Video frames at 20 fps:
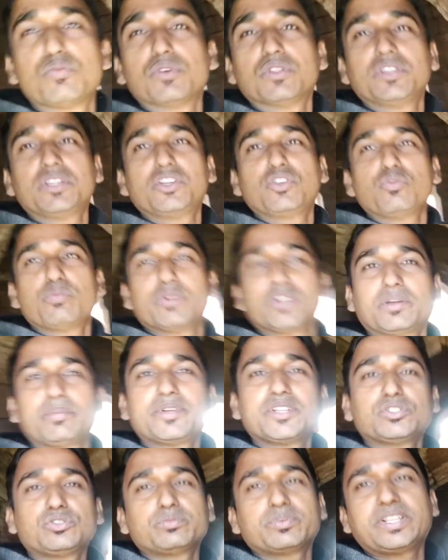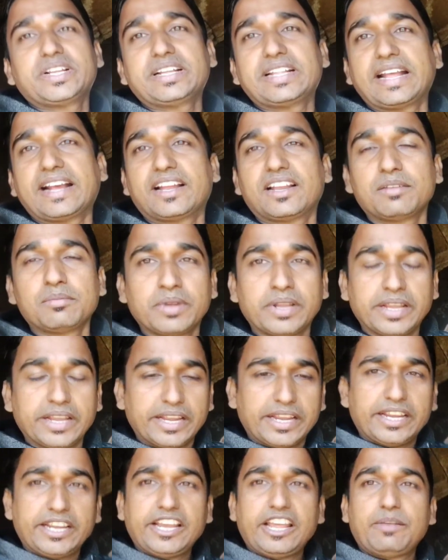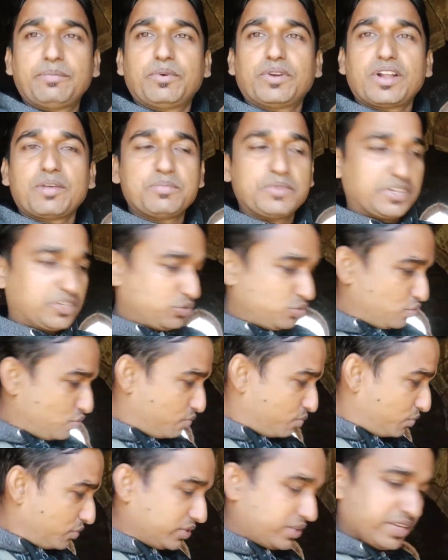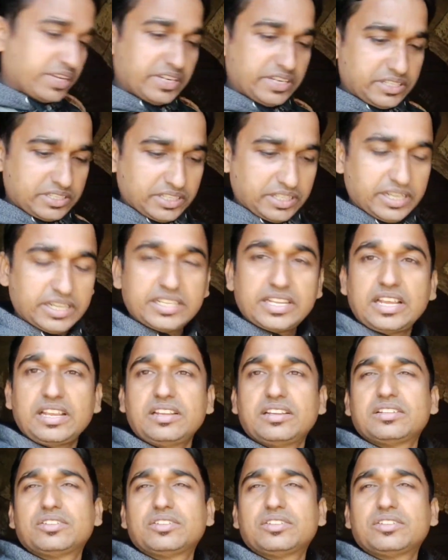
মন্দিরের উপরটা ফ্রেন্ডস তোমাদেরকে দেখালাম এরপর আমি একটু মন্দিরের নিচের দিকে যাই